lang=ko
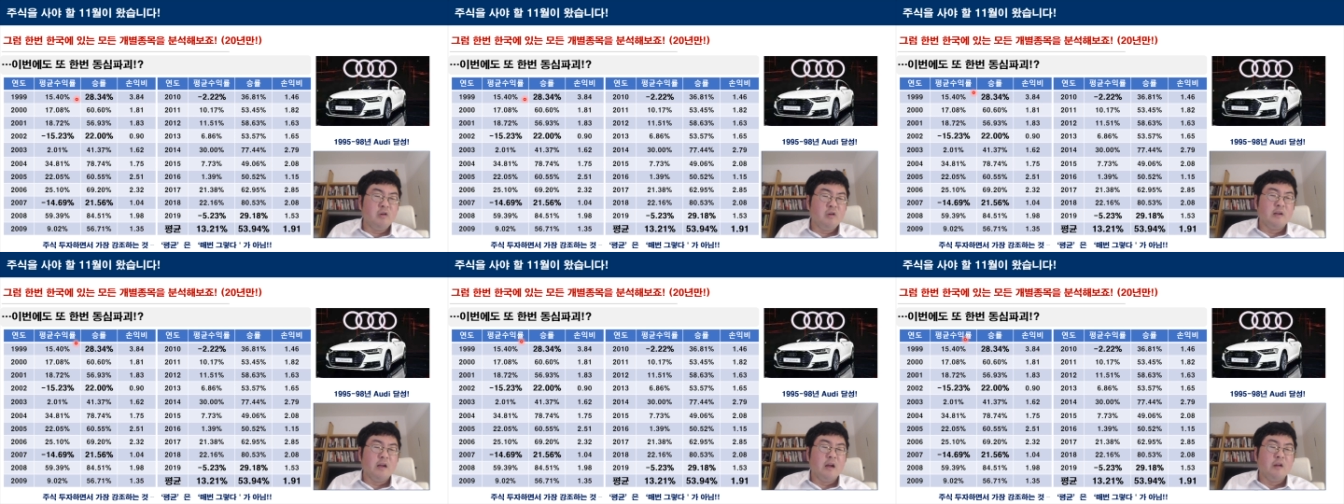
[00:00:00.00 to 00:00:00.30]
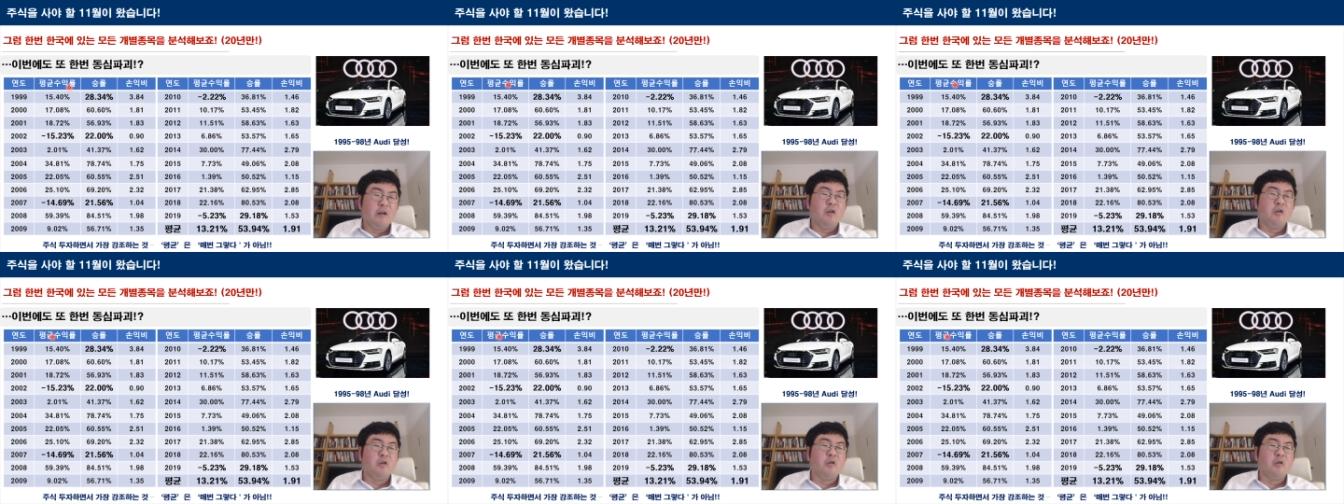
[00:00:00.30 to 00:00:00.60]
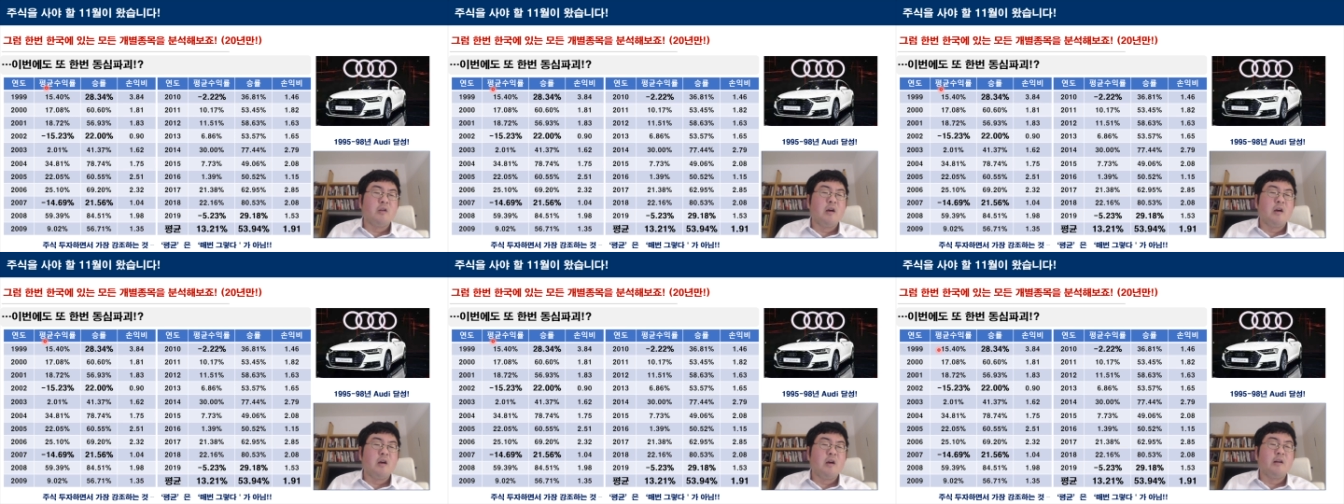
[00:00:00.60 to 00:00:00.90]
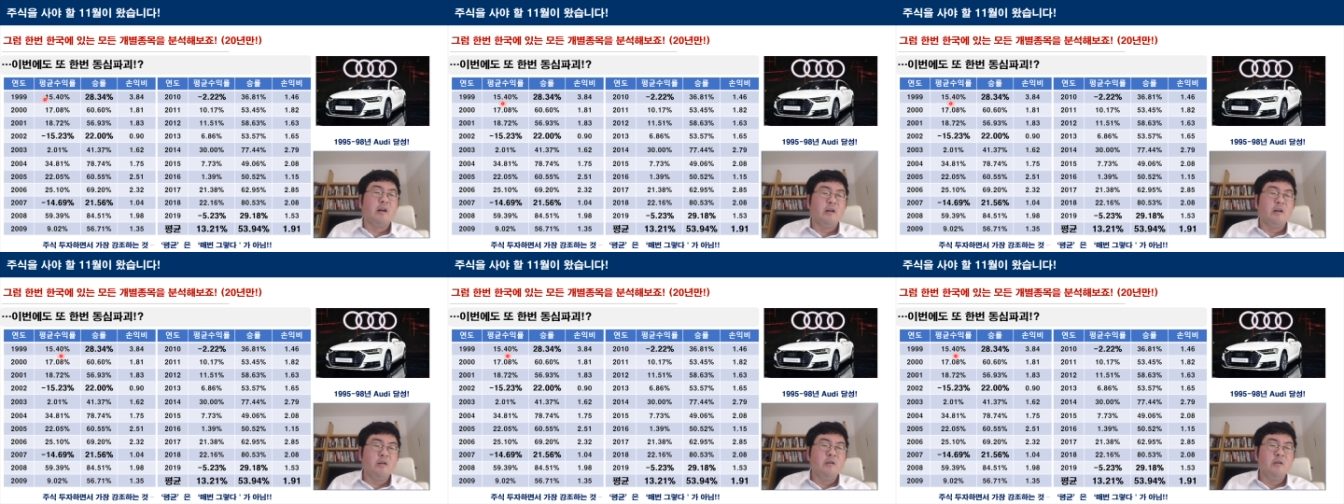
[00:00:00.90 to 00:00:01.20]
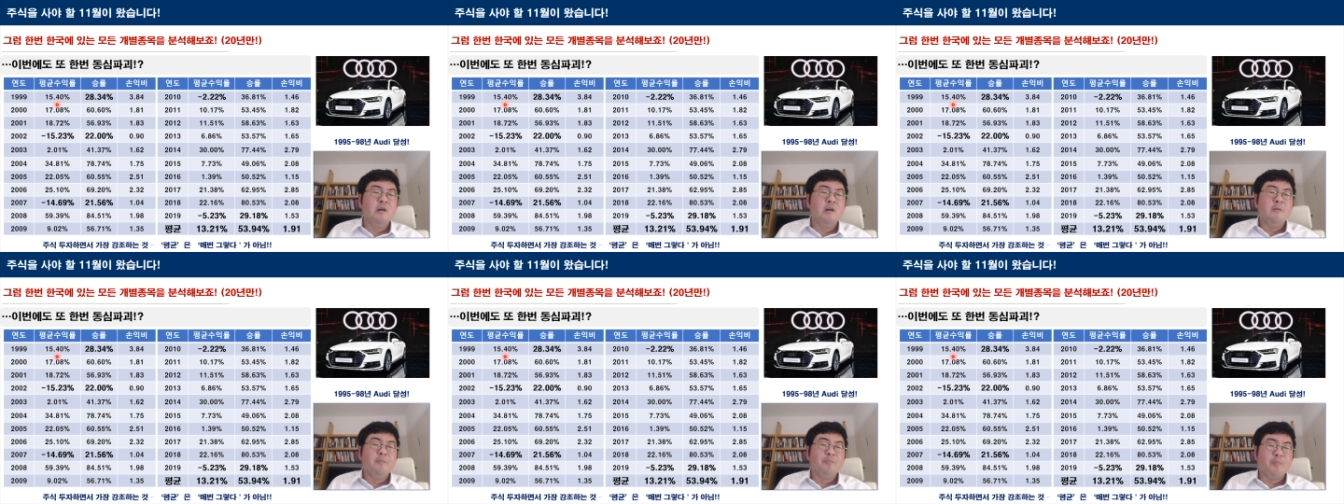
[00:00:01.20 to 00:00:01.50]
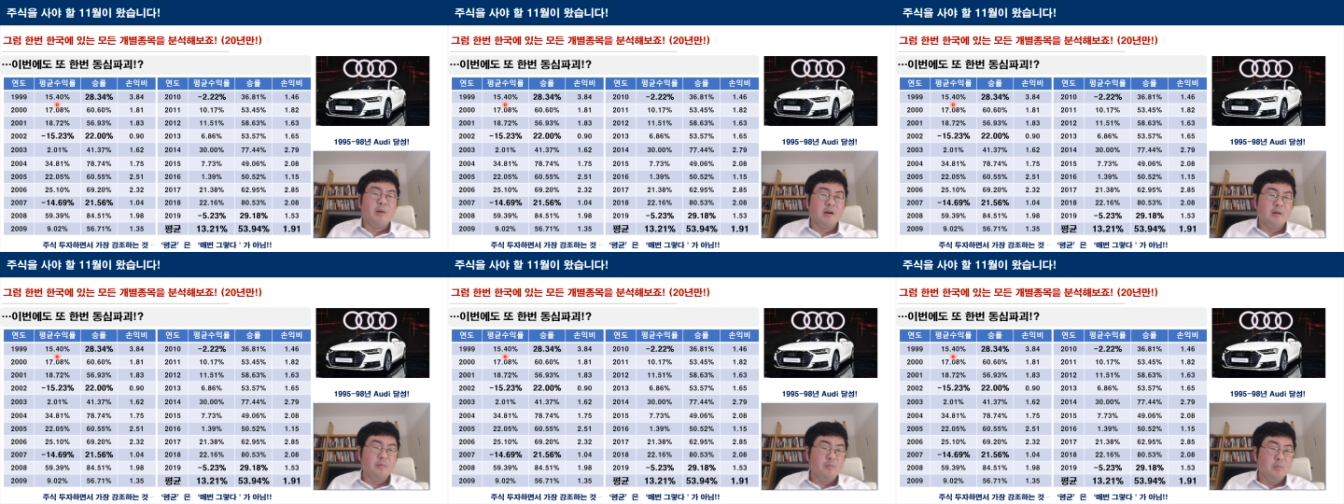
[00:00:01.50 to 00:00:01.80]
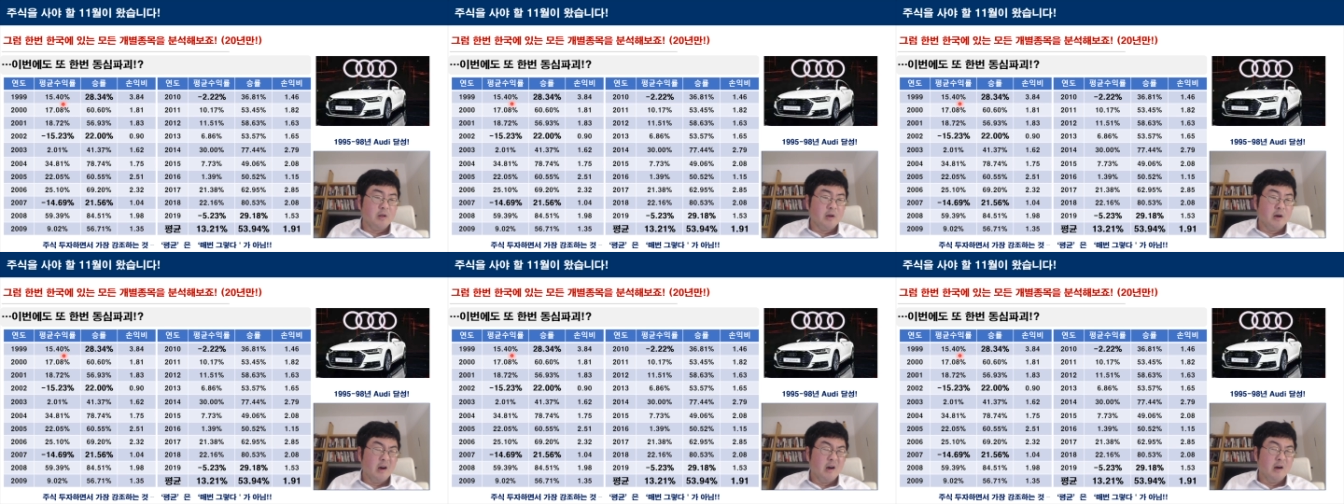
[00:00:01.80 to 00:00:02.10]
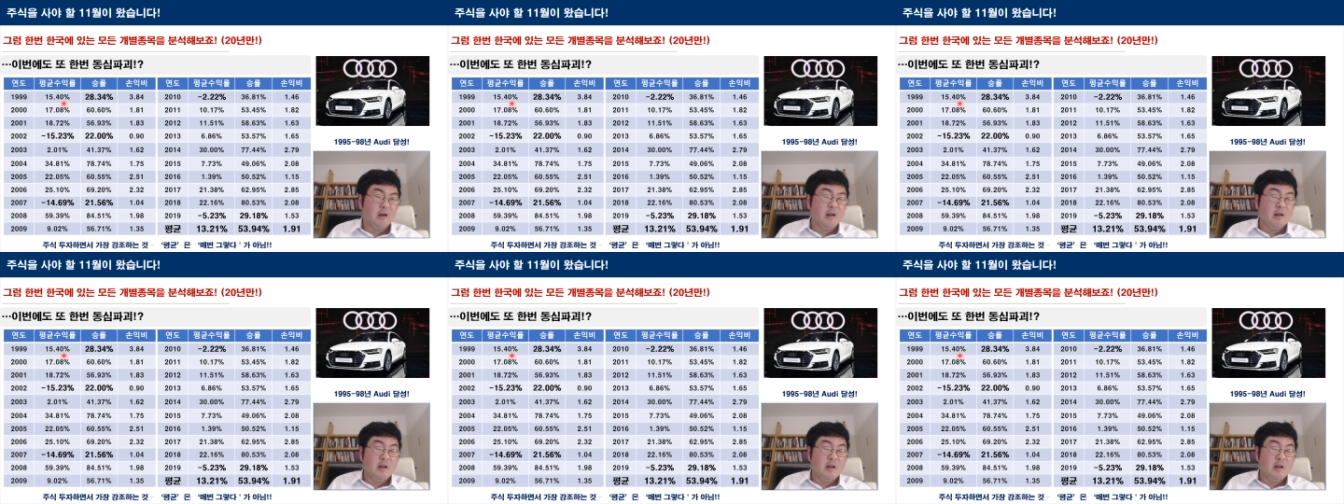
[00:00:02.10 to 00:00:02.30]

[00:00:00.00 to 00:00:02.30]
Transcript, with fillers: 낼 수 있었다라는 말입니다.